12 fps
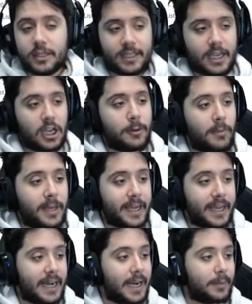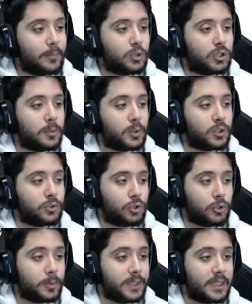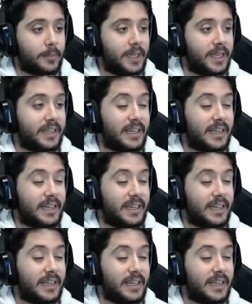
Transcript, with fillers: así que no me voy a quejar, a muchos de vosotros os vendrá bien.